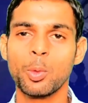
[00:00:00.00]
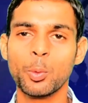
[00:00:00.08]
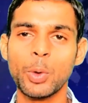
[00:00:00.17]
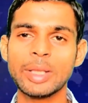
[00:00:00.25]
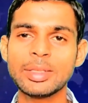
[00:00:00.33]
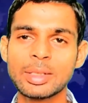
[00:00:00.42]

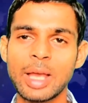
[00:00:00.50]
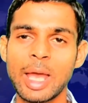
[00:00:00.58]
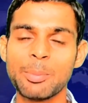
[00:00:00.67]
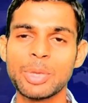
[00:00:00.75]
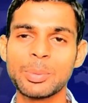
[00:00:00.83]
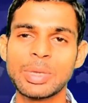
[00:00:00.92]
वन
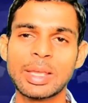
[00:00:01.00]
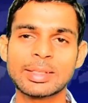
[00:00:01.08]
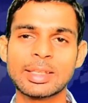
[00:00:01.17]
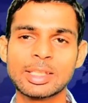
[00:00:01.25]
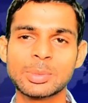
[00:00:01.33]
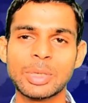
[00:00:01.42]
एम
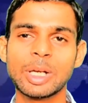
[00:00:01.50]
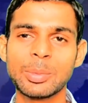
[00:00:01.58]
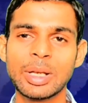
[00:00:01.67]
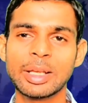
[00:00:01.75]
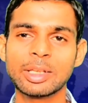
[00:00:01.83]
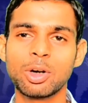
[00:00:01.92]
की स्पीड
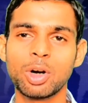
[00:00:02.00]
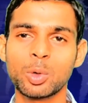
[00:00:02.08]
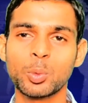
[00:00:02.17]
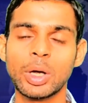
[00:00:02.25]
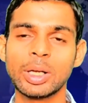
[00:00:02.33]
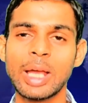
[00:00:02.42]
मिलेगी और
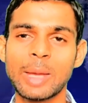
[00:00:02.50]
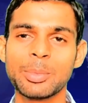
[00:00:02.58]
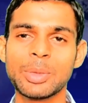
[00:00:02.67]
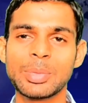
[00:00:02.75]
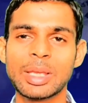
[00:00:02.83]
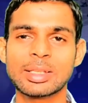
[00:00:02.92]
वन एम
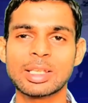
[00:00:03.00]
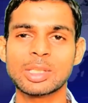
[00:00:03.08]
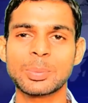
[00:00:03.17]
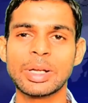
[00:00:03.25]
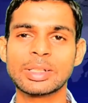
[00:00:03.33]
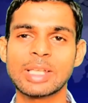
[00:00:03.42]
की
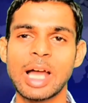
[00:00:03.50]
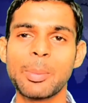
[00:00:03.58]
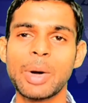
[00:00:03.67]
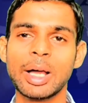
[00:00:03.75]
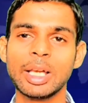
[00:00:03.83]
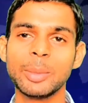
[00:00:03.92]
स्पीड से आप
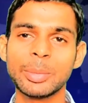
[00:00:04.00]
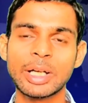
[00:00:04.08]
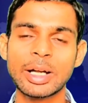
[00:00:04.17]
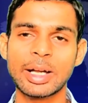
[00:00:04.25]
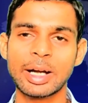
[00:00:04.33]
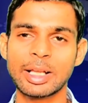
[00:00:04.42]

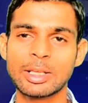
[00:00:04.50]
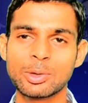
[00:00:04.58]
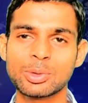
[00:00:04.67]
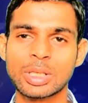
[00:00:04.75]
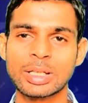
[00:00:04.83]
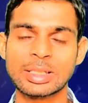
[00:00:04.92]
अनलिमिटेड डाटा
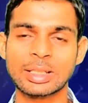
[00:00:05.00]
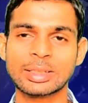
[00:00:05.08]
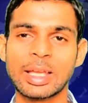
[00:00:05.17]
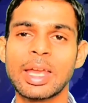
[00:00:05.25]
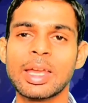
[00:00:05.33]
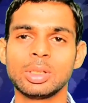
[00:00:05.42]
यूज कर सकते
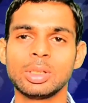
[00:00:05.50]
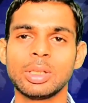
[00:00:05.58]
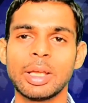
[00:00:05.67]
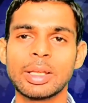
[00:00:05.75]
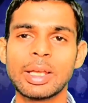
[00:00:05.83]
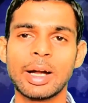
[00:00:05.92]
हैं
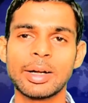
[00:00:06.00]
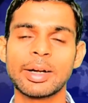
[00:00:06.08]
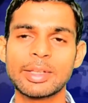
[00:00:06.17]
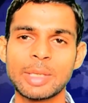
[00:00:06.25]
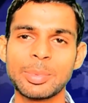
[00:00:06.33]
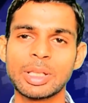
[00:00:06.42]
यानी कि हंड्रेड
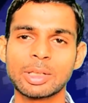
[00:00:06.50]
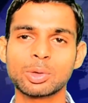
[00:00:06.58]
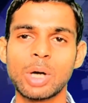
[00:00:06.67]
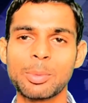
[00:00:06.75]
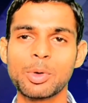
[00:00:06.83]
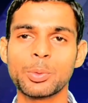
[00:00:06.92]
जीबी तक तो
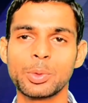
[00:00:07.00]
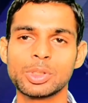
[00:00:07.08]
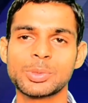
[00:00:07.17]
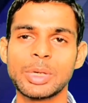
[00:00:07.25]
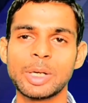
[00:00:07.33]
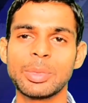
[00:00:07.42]
आपको फुल
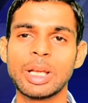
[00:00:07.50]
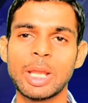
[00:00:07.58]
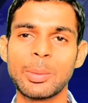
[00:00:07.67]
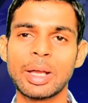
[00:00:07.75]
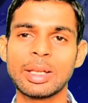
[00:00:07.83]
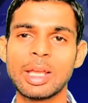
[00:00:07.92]
स्पीड मिलने
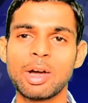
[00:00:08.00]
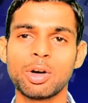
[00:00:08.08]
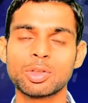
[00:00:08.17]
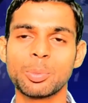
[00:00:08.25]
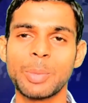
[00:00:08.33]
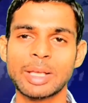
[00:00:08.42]
वाली है और
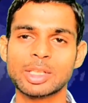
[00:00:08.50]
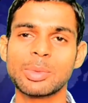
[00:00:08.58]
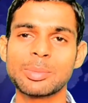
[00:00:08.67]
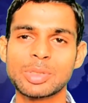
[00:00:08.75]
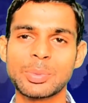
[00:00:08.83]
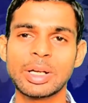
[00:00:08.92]
जो मैक्सिमम
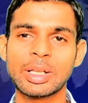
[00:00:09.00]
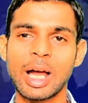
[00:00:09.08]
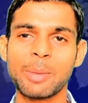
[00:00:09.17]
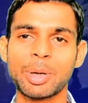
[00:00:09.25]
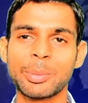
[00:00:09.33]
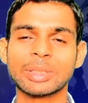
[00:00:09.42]
स्पीड यहाँ
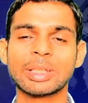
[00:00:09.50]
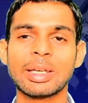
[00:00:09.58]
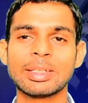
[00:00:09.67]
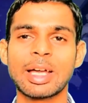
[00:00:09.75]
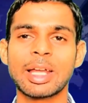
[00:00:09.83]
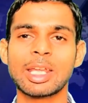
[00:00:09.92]
पर बताई
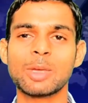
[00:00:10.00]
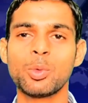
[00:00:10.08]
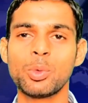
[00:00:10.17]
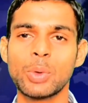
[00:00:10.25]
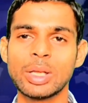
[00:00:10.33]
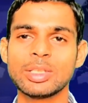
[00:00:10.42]
जा रही है वो
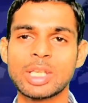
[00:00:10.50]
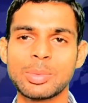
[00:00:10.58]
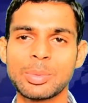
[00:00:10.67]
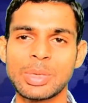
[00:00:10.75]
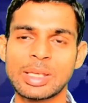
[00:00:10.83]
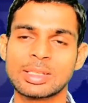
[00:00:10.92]
वन
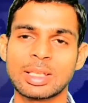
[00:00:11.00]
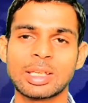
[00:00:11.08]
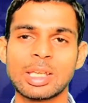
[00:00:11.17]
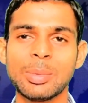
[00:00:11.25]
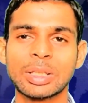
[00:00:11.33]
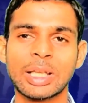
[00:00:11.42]
जीबीपीएस तक
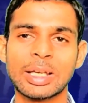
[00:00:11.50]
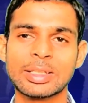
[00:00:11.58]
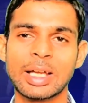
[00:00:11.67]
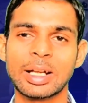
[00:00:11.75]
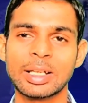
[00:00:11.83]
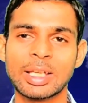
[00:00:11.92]
की बताई
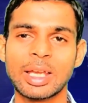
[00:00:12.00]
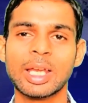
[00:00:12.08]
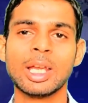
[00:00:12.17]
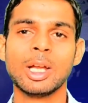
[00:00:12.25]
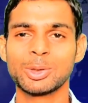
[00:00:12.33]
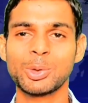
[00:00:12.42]
जा रही है
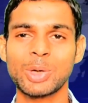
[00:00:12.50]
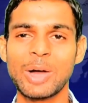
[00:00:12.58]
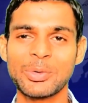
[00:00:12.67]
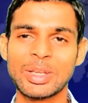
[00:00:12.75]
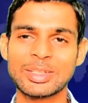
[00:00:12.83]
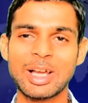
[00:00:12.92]
तो
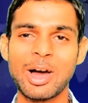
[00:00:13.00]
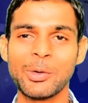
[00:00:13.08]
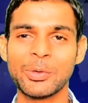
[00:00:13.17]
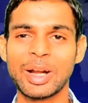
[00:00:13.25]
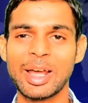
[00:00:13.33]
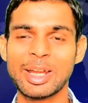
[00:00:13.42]
काफी अच्छा
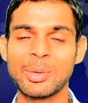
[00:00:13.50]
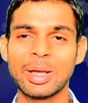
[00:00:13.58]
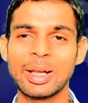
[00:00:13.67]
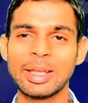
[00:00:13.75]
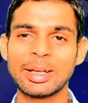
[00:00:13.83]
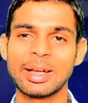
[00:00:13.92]
ऑफर आने
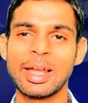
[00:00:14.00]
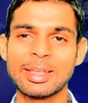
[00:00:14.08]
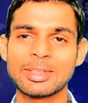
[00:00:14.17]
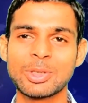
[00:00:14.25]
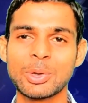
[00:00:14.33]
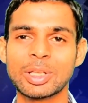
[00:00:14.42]
वाला है
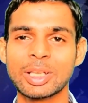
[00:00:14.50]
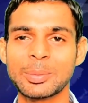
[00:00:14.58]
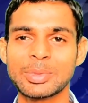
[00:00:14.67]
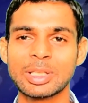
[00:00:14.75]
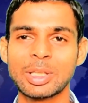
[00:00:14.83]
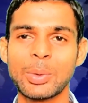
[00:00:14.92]
रिलायंस जियो की तरफ
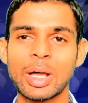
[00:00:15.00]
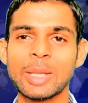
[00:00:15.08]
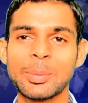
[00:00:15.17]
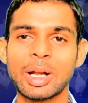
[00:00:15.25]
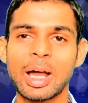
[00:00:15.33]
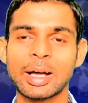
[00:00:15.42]
से दिवाली
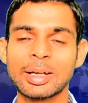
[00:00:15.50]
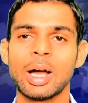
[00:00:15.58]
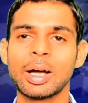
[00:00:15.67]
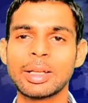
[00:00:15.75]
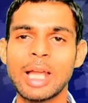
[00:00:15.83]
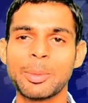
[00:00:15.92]
पर
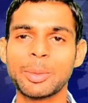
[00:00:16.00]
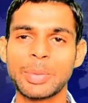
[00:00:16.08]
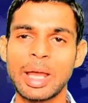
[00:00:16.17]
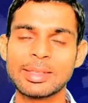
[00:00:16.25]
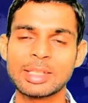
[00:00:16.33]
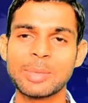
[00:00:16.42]
अगर यहाँ पर
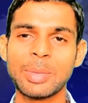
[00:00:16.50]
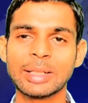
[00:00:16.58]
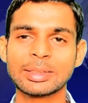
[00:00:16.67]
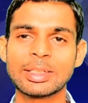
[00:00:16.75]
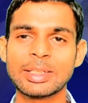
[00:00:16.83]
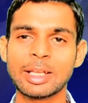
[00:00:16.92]
प्राइस की
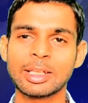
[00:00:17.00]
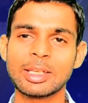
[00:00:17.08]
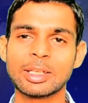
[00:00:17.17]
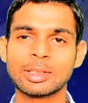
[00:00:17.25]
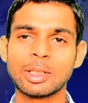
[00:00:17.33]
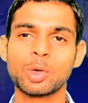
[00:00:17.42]
बात की जाए कि
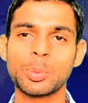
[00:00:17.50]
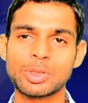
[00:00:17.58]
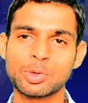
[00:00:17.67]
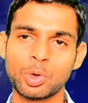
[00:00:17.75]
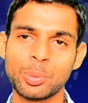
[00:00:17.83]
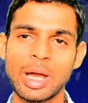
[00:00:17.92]
कितने रुपए
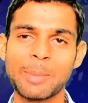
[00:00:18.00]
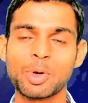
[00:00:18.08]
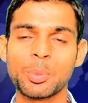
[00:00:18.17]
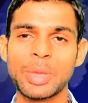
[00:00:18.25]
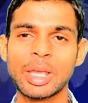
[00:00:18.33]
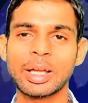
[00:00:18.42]
शुरू में आपको
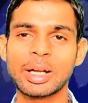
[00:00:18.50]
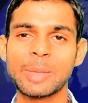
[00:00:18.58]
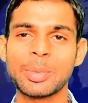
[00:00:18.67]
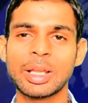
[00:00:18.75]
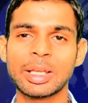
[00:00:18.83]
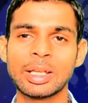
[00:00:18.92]
पे करने
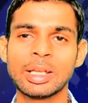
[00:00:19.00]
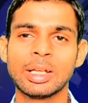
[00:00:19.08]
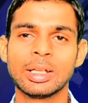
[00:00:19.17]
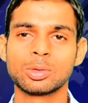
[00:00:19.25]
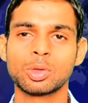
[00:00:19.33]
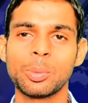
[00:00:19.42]
पड़ेंगे
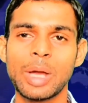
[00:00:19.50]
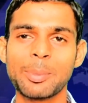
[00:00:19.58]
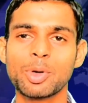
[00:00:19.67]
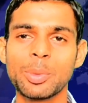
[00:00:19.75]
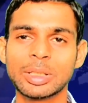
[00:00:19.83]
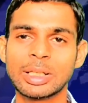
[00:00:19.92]
तो मैं आपको
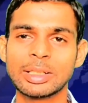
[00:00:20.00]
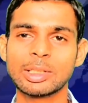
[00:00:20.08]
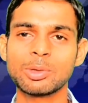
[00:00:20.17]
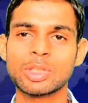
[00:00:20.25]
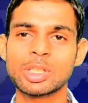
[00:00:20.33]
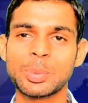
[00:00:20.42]
बता देता हूँ
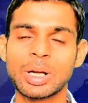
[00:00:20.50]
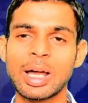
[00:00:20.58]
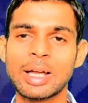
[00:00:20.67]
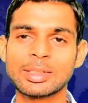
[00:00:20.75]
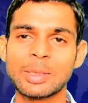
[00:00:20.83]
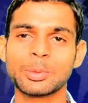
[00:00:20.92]
जिस प्रकार
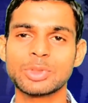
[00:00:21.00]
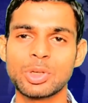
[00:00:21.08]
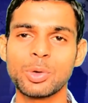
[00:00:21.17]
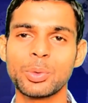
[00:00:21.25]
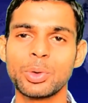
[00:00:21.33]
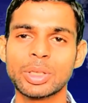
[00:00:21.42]
से जियो
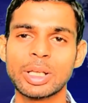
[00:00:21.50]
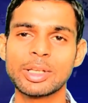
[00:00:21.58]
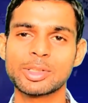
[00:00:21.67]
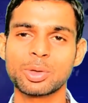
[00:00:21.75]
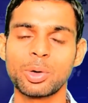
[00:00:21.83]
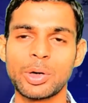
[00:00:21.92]
फोन के लिए
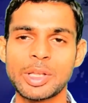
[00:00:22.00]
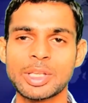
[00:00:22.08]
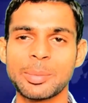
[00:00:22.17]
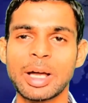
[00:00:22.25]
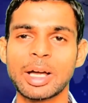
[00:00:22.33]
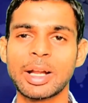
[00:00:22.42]
सिक्योरिटी
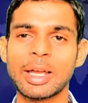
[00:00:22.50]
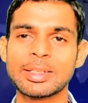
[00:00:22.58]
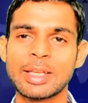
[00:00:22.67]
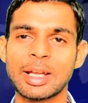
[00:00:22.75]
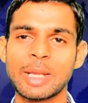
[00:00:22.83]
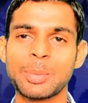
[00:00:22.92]
जमा कराई
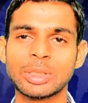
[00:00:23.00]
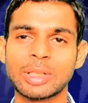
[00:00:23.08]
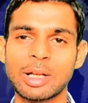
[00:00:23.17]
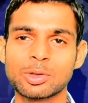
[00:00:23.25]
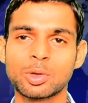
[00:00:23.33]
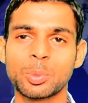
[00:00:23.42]
जा रही पंद्रह
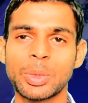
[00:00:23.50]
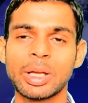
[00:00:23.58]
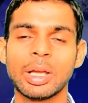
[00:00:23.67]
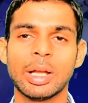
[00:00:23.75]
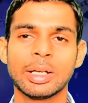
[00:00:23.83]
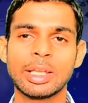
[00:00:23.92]
सौ रुपए
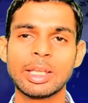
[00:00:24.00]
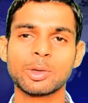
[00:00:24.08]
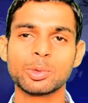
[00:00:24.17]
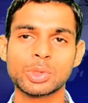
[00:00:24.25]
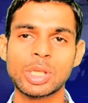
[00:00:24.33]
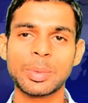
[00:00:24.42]
ठीक
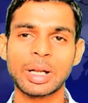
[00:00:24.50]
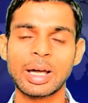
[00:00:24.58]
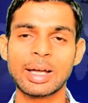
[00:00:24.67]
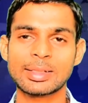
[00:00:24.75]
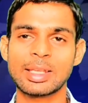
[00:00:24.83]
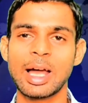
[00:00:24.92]
उसी
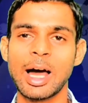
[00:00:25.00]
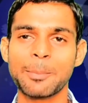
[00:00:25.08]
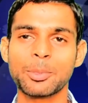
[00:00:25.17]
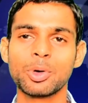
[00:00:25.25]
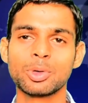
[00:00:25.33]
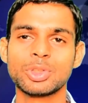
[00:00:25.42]
प्रकार से
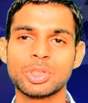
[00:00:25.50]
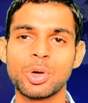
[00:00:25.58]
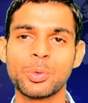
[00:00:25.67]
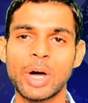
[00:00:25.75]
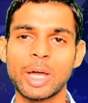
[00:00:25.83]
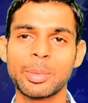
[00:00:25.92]
आपको जियो
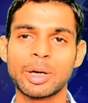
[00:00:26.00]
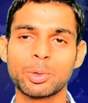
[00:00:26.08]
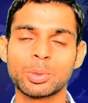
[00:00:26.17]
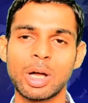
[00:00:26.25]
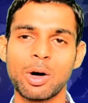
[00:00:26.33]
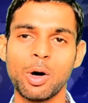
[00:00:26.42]
फाइबर टू
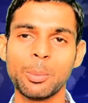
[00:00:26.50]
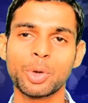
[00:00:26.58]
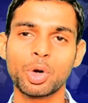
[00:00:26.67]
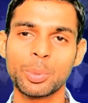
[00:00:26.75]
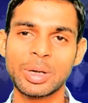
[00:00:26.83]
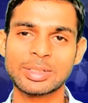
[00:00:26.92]
द होम
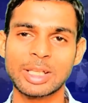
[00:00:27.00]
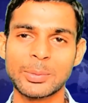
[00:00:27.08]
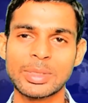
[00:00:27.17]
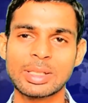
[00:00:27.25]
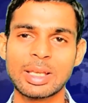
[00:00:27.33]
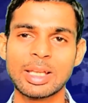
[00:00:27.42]
ब्रॉडबैंड
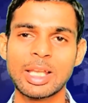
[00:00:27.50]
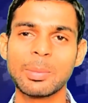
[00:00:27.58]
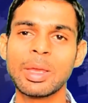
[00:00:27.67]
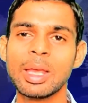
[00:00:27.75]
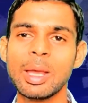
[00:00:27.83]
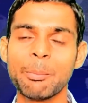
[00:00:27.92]
सर्विस के लिए भी
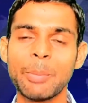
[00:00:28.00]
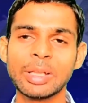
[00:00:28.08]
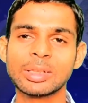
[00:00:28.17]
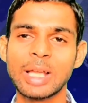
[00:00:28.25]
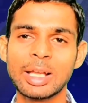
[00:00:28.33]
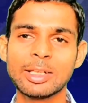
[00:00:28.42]

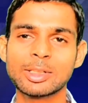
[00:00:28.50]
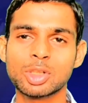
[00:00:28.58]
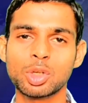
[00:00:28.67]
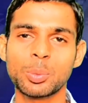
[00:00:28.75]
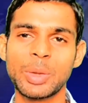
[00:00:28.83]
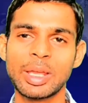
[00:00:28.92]
पैंतालीस सौ
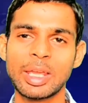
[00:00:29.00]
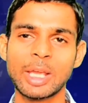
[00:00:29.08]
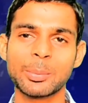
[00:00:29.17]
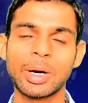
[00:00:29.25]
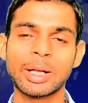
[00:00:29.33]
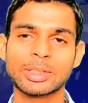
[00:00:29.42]
रुपए
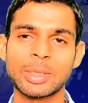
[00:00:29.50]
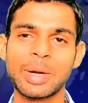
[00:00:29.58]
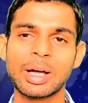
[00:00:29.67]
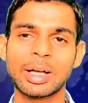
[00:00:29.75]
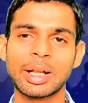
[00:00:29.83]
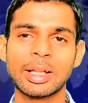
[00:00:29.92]
एक बार जमा
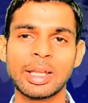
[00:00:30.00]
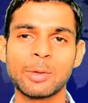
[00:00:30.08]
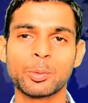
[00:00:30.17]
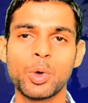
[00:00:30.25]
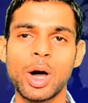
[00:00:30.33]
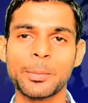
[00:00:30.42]
कराने
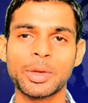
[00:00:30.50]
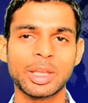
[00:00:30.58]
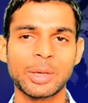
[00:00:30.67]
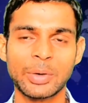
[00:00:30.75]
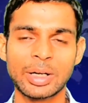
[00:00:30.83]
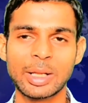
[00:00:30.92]
वो आपके
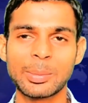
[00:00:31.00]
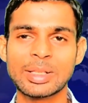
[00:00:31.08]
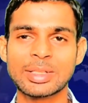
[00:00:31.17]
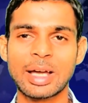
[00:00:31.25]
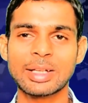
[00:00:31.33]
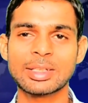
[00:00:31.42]
रिफंडेबल
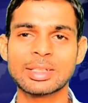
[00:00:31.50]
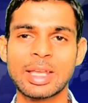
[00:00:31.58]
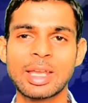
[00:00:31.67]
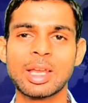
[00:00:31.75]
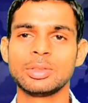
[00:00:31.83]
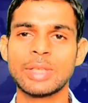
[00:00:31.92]
चार्जेस हैं
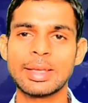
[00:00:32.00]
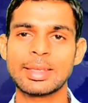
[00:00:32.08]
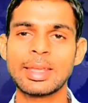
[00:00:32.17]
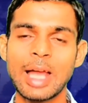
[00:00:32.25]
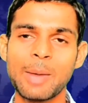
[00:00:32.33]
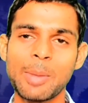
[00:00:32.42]
जैसे
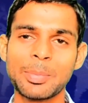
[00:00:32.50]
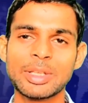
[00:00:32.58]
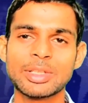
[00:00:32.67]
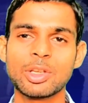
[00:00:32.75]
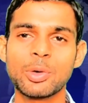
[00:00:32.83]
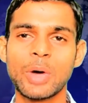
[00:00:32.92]
ही आप अपने
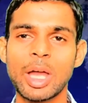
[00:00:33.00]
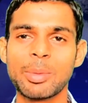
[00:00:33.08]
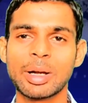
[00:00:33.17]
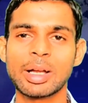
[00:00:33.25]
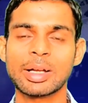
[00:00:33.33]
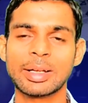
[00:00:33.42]
जियो
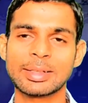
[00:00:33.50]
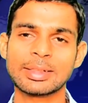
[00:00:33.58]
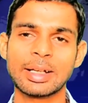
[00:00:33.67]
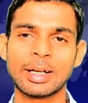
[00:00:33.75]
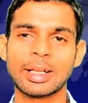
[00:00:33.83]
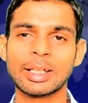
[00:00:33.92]
फाइबर का
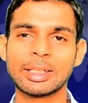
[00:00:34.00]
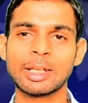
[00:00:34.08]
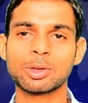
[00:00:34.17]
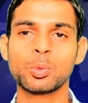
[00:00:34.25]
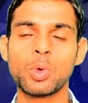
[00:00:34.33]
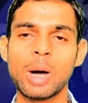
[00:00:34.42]
कनेक्शन हटाते हैं
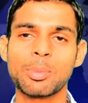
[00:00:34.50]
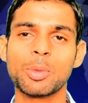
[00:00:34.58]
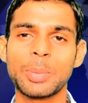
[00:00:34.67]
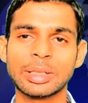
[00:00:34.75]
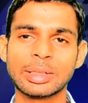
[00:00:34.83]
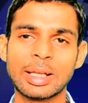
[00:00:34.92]
वो आपको
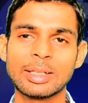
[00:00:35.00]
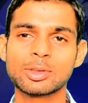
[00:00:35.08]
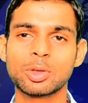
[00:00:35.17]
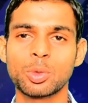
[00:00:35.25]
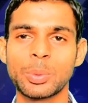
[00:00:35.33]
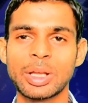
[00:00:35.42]
पैंतालीस
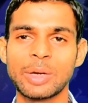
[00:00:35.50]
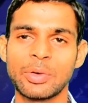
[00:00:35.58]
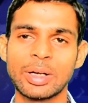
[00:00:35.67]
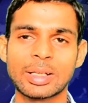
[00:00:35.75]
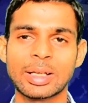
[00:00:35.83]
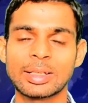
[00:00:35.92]
सौ रुपए
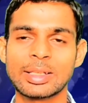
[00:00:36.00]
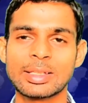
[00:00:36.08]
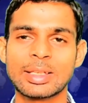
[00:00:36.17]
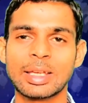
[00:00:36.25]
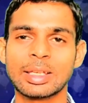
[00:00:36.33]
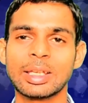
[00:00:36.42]
रिफंड कर दिए
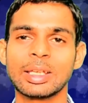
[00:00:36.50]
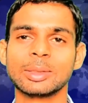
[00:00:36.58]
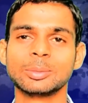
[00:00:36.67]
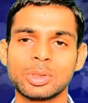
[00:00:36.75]
जाएंगे